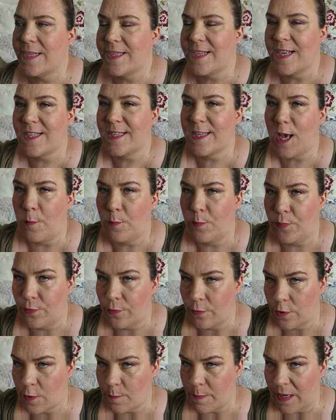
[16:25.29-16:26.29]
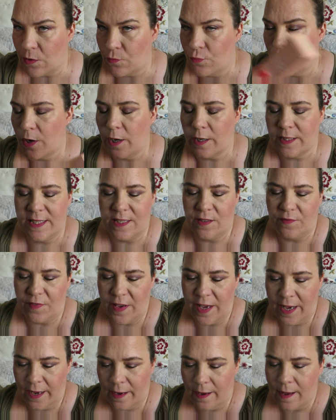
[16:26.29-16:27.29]
et ça sera plus ma couleur
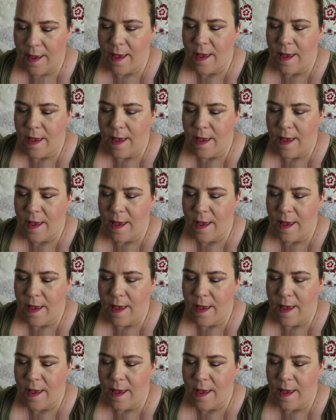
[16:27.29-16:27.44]
d'hiver.